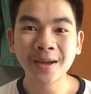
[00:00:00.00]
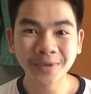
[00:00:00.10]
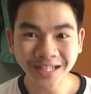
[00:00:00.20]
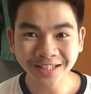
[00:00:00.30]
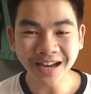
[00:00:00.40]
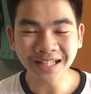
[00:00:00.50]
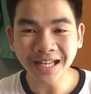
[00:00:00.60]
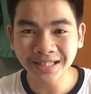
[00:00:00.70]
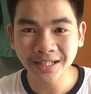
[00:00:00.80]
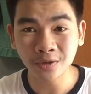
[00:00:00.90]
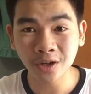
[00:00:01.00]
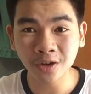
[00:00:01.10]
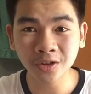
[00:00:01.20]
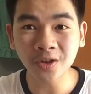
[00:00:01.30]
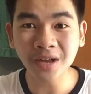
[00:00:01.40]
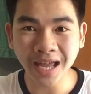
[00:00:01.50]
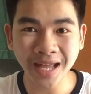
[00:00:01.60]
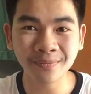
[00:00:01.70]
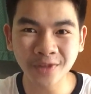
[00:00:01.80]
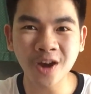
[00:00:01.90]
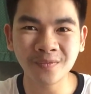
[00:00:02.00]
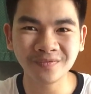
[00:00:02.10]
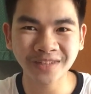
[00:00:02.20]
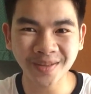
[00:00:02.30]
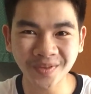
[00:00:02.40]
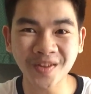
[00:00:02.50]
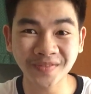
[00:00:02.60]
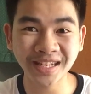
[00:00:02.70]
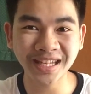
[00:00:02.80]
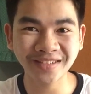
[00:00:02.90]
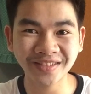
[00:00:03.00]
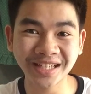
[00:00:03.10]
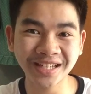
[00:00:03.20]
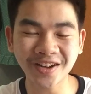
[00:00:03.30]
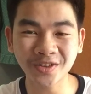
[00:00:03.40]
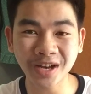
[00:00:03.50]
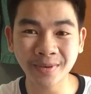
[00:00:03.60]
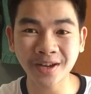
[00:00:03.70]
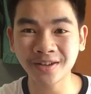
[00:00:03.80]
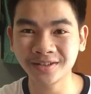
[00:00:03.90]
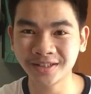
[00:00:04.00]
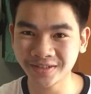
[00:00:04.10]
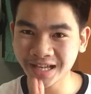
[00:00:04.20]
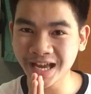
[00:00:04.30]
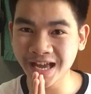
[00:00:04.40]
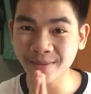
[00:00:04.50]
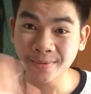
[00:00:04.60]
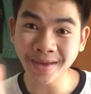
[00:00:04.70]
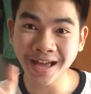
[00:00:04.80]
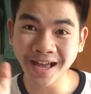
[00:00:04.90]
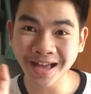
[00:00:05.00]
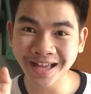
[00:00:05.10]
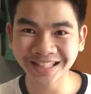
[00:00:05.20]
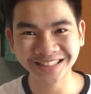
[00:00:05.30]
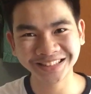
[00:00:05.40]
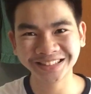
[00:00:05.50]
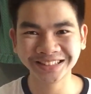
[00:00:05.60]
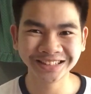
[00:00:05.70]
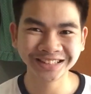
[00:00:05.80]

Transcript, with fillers: เพิ่งรักษาสิวแล้วก็ต้องการคำตอบคำตอบนี้วันนี้ขอตัวลาไปก่อนสวัสดีครับบ๊ายบาย